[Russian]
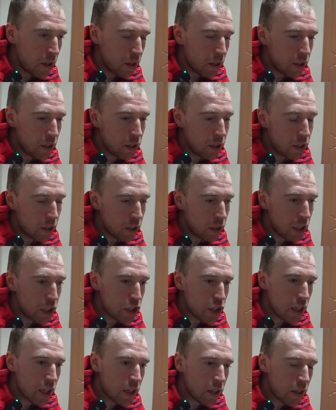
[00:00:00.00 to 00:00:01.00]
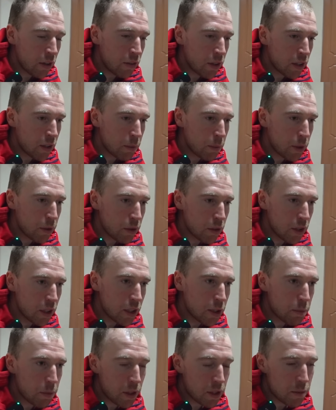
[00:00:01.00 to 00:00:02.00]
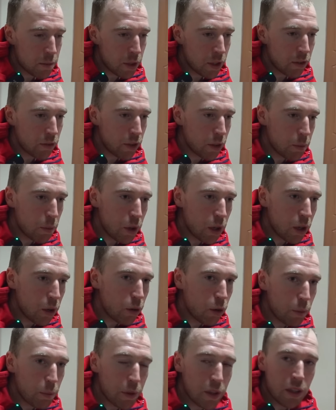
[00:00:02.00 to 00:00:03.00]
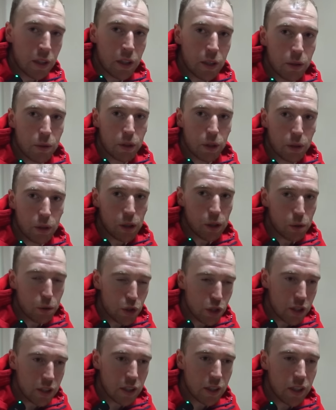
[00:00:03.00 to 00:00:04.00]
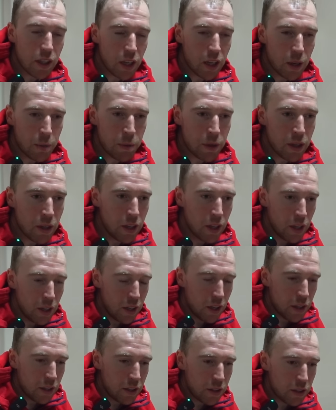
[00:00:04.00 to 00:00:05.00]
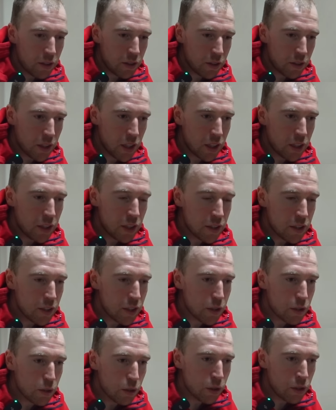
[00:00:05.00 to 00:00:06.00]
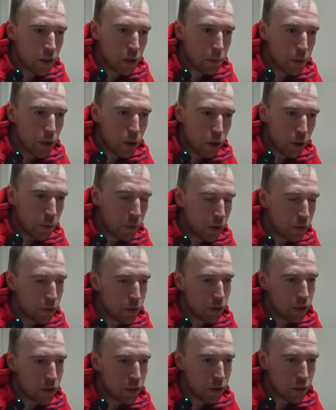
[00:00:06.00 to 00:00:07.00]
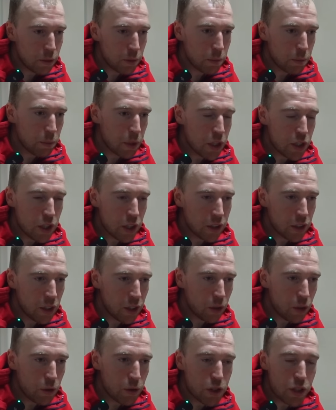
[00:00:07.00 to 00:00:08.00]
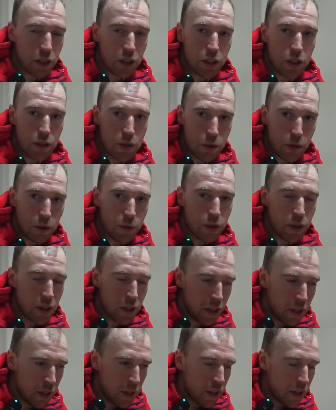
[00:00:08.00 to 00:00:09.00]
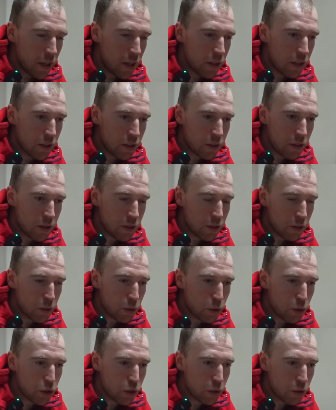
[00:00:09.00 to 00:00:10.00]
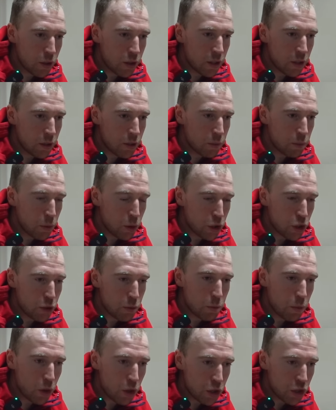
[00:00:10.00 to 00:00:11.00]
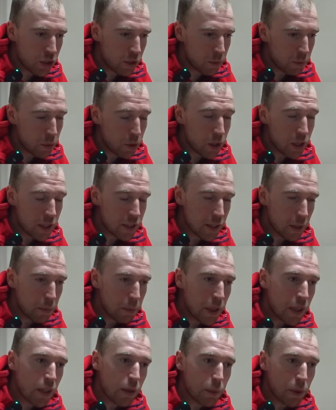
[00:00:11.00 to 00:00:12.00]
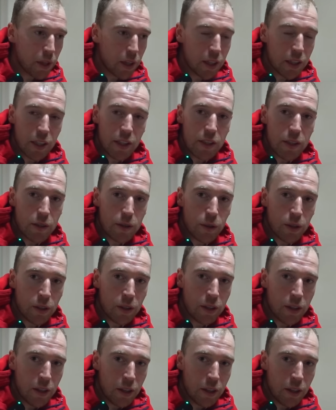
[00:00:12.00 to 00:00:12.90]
И отличает, наверное, молодых спортсменов от более опытных, у которых уже за горами э, не один сезон объемов, э, больших тренировочных часов. Э, то, что ты можешь больше, более стабильно проходить сезон.